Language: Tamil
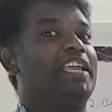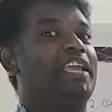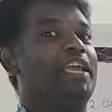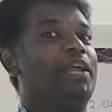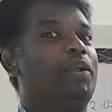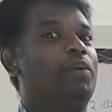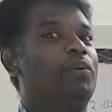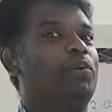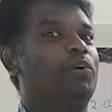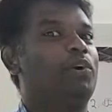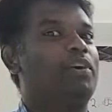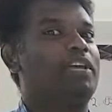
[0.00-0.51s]

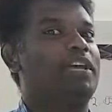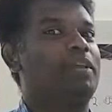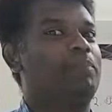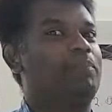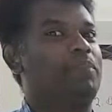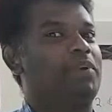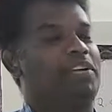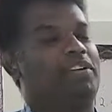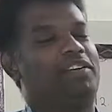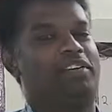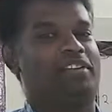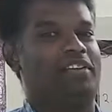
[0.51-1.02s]
ஏனோக்கை
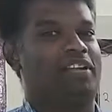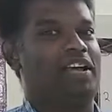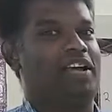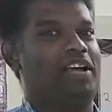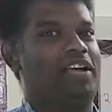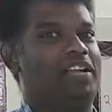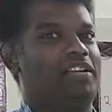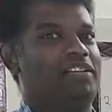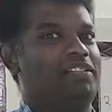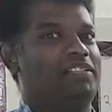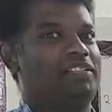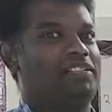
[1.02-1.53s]

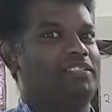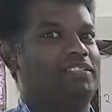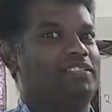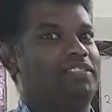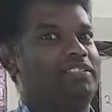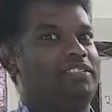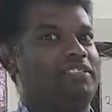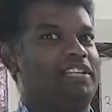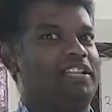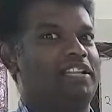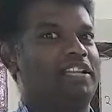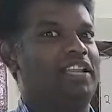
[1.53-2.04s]
பெற்றான்
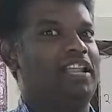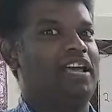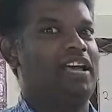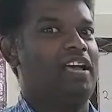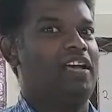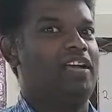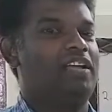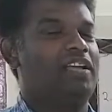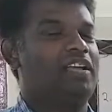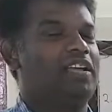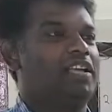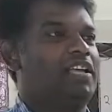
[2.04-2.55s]
சரிங்களா
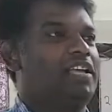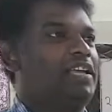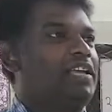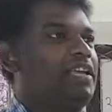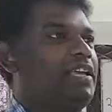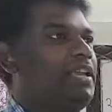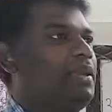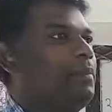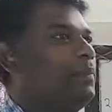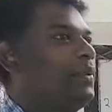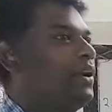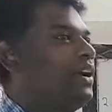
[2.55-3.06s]

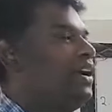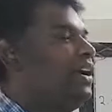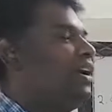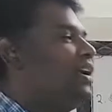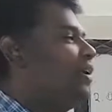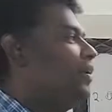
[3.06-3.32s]
இப்ப